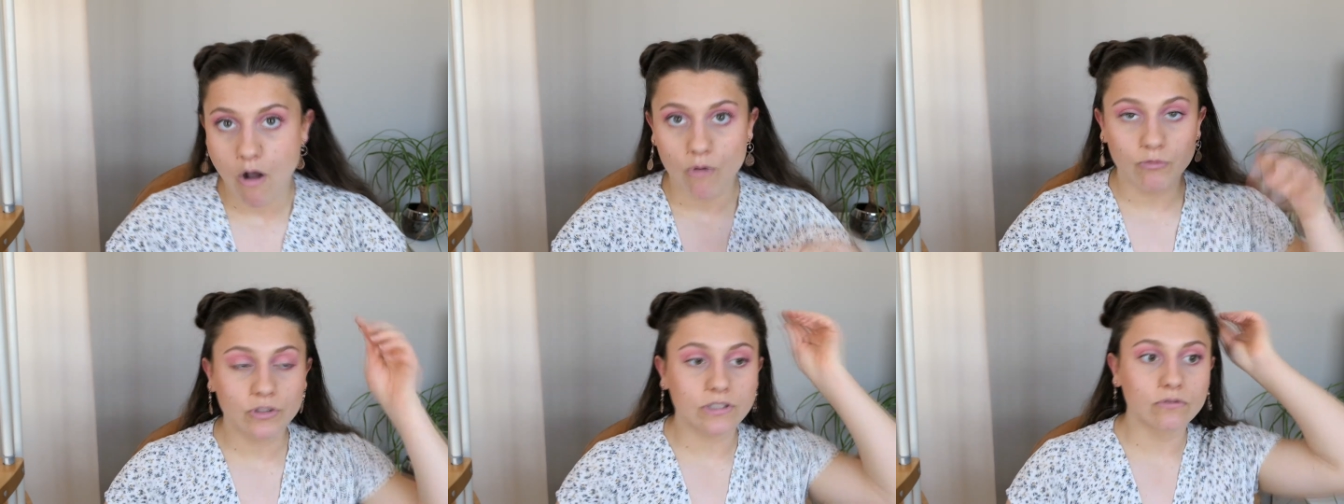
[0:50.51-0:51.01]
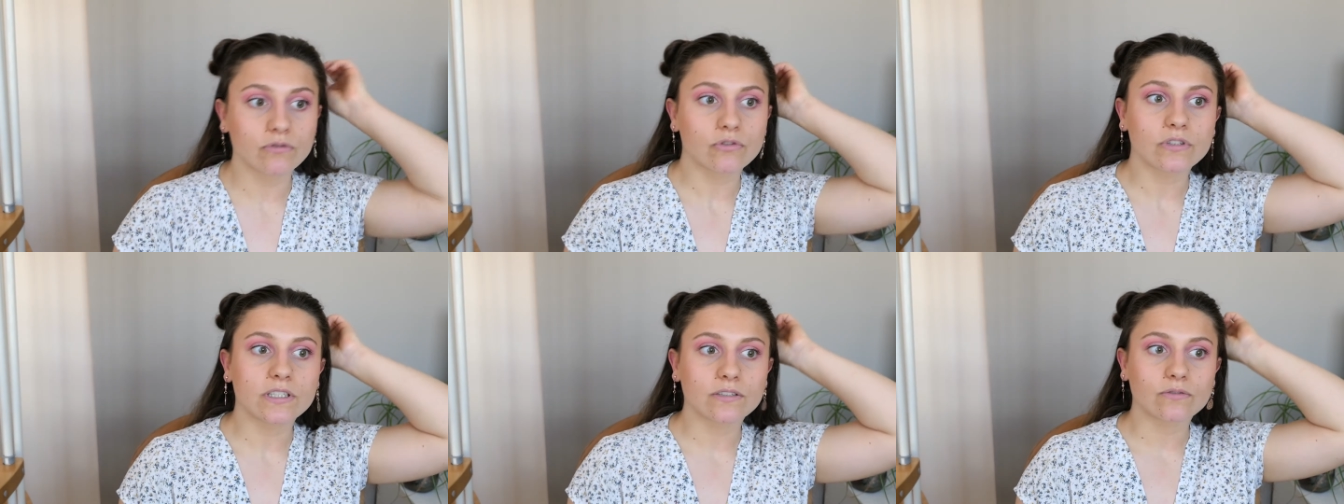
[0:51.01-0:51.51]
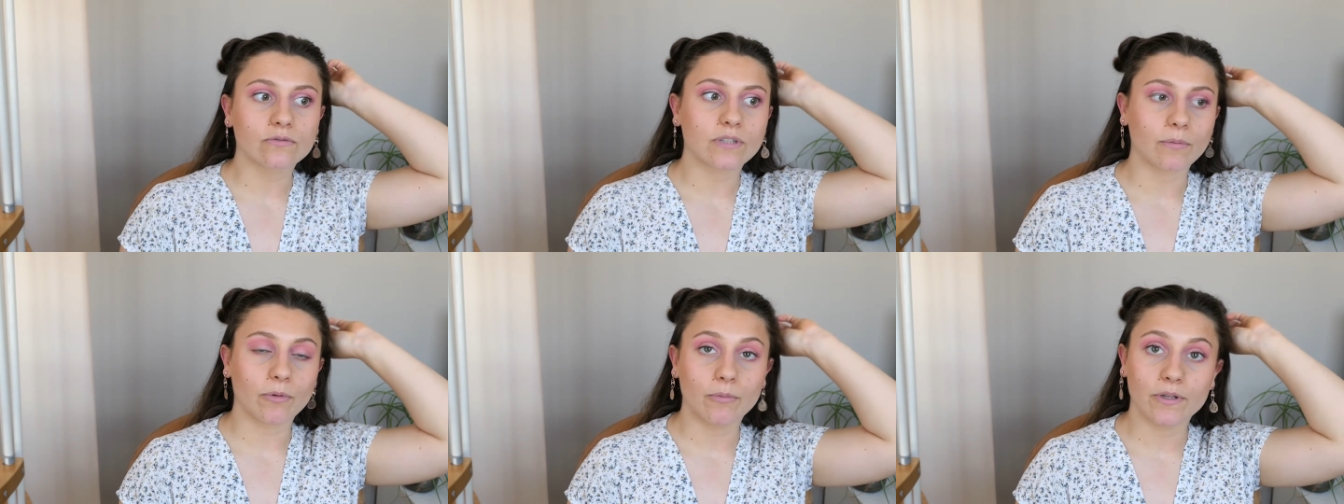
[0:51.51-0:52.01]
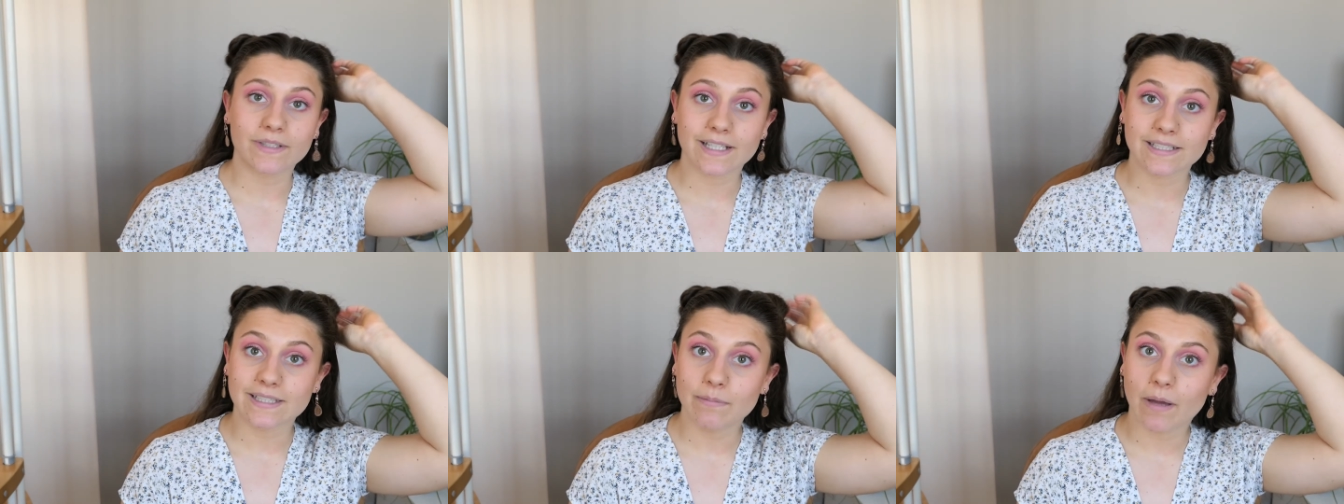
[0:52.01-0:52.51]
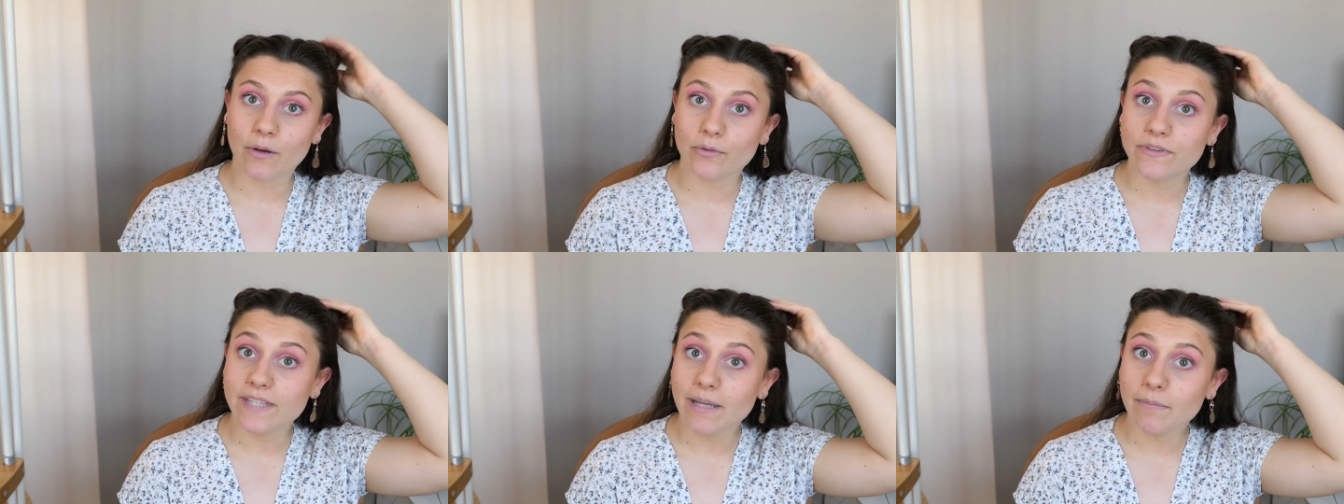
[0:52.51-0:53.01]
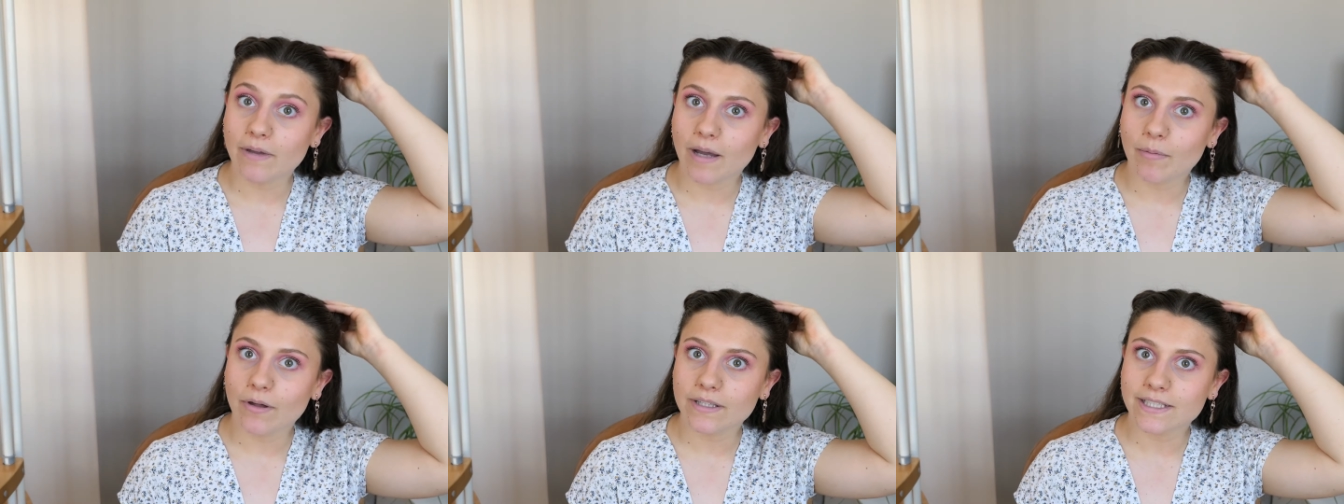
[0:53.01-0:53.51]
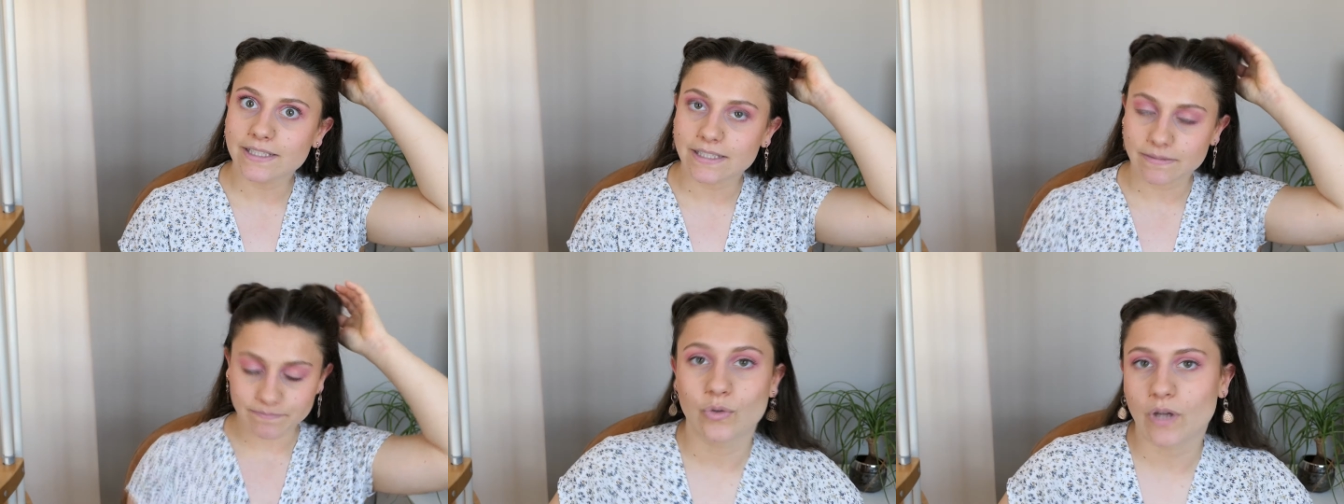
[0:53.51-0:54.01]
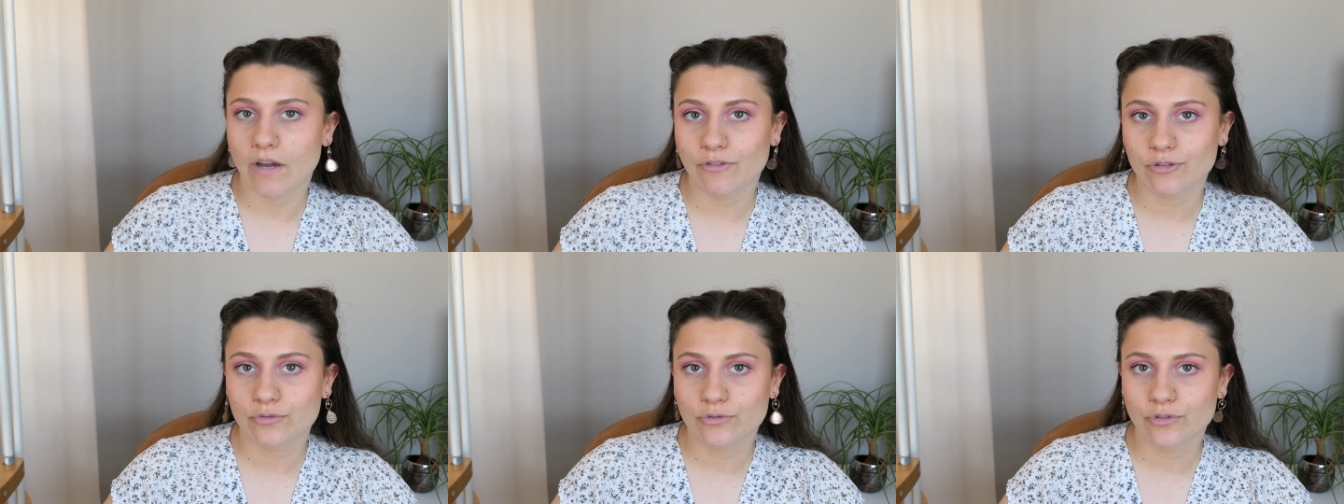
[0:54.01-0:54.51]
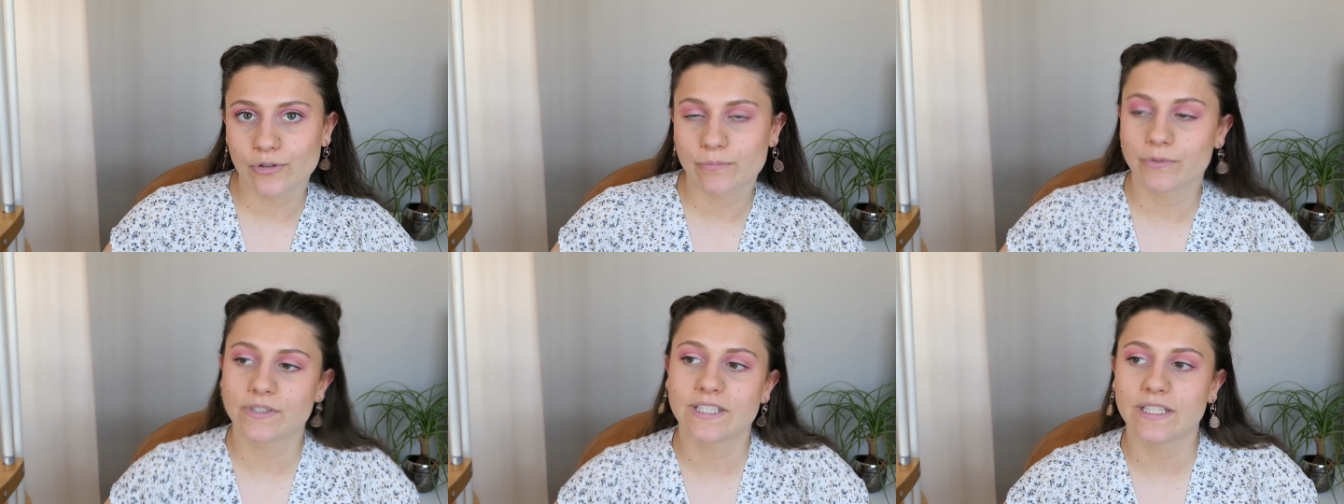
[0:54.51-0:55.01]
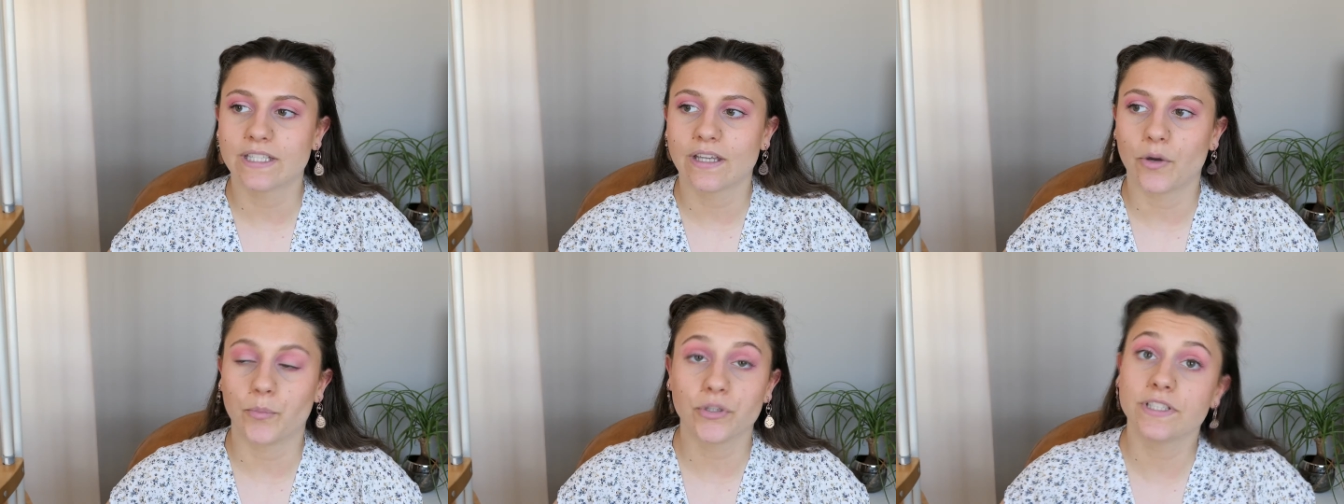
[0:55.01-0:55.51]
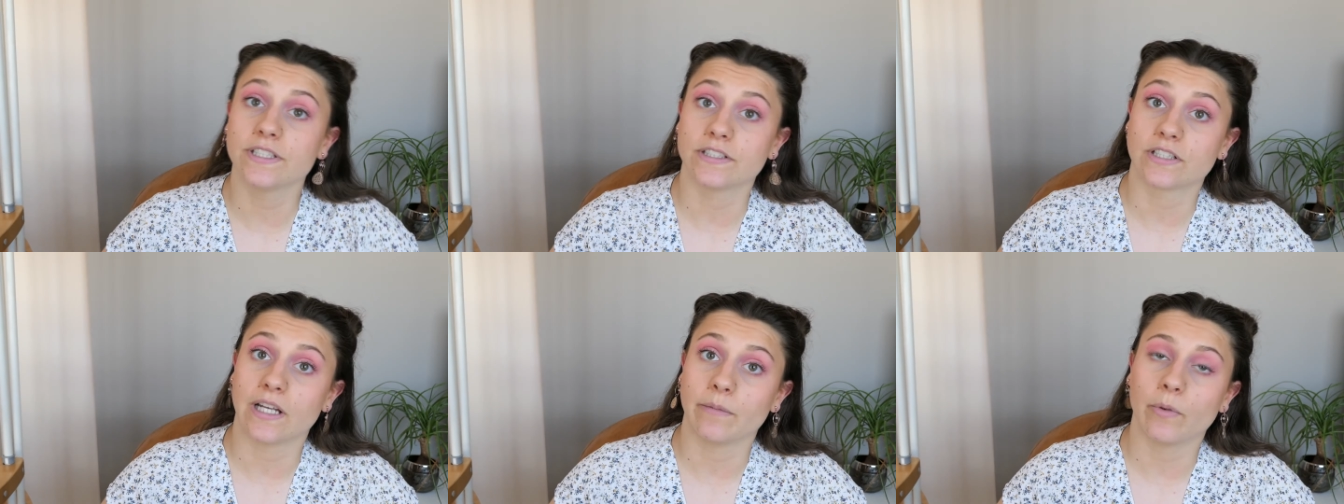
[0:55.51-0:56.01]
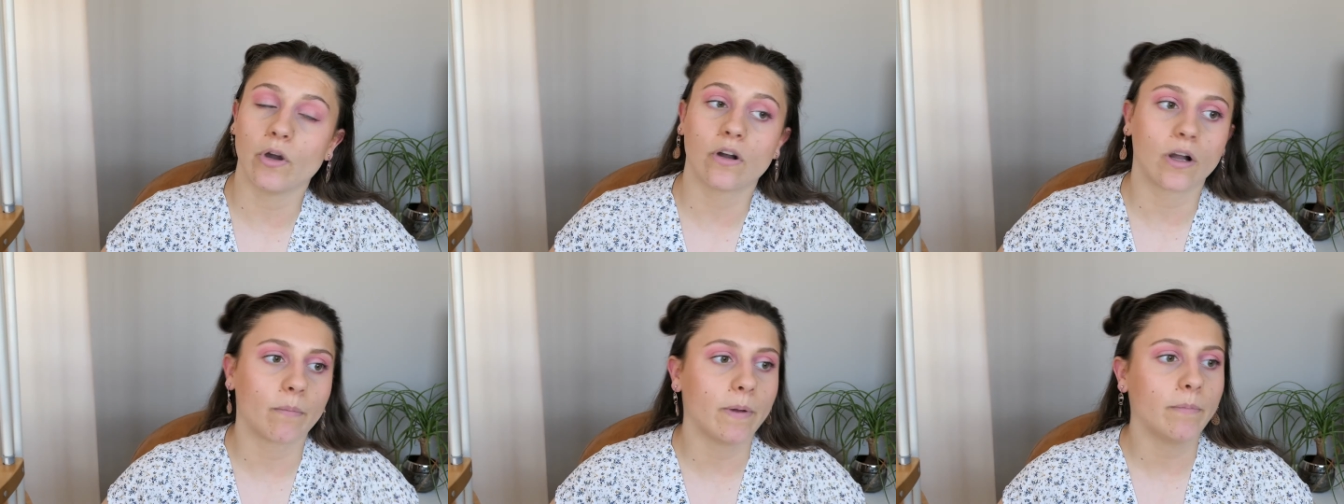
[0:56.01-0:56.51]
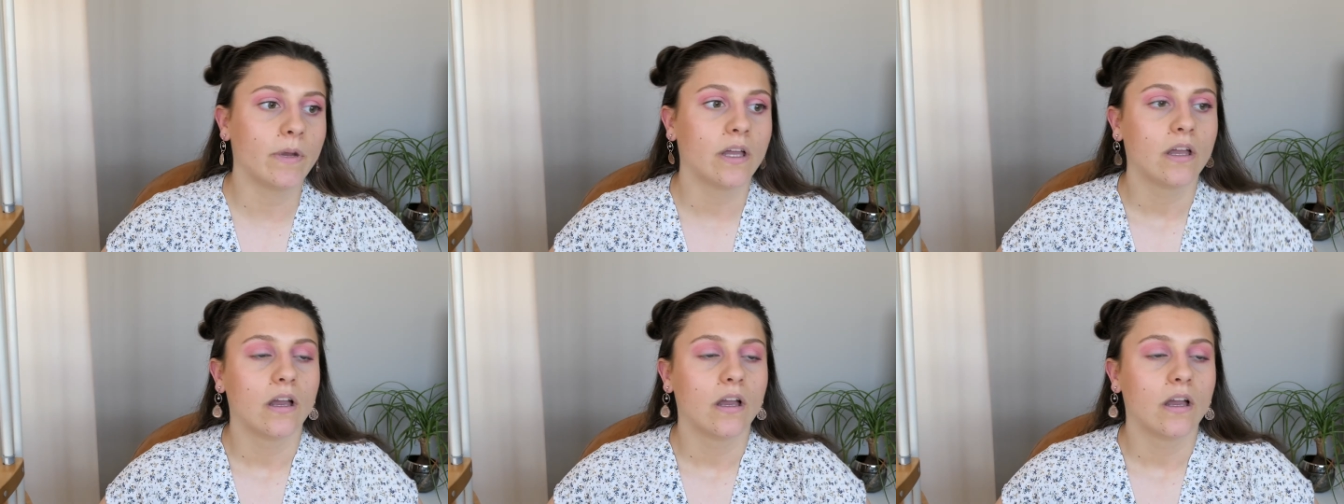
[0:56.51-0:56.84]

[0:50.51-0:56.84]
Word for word: ou sinon ceux qui sont tout simplement intéressés par le thème abordé ici. Donc avant toute chose, petit, petit disclaimer quand même.